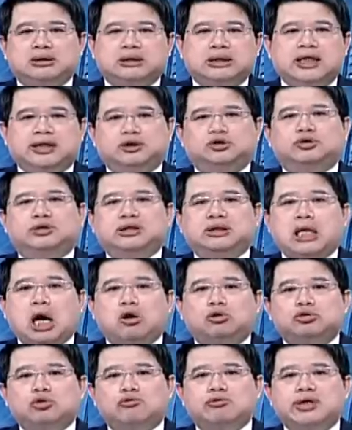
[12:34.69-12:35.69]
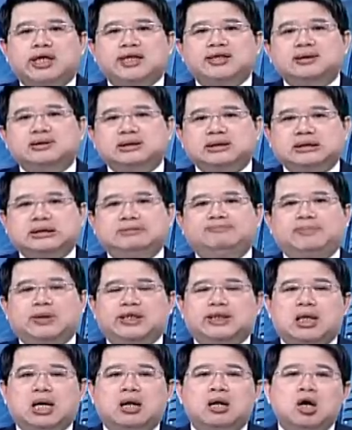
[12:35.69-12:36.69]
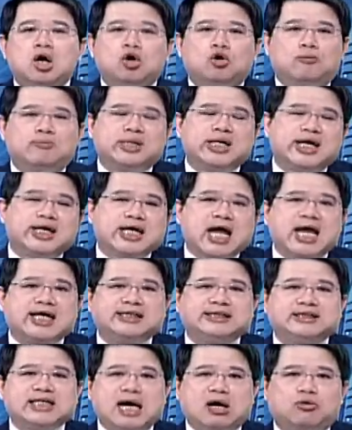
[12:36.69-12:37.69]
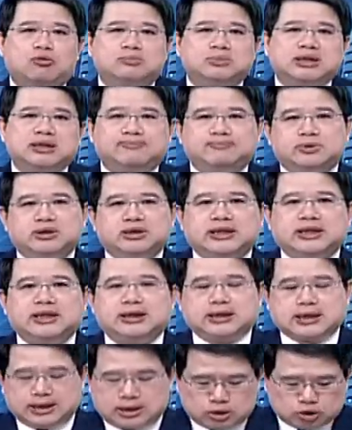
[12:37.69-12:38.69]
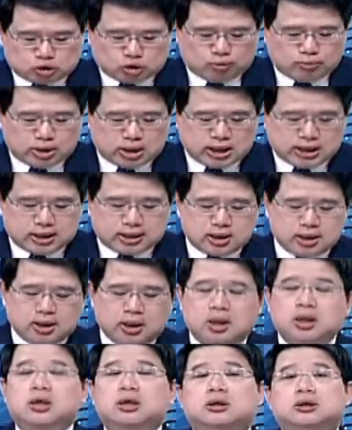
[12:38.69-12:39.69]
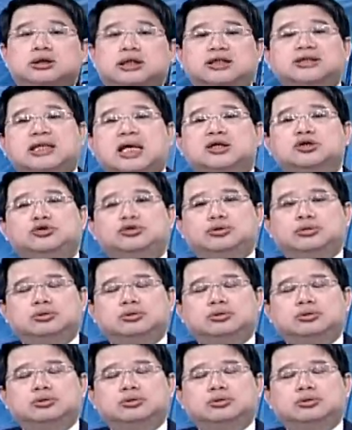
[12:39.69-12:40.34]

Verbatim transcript: 可能就是劳动跟资本哈。我们可以看一下我们这这一个总和生产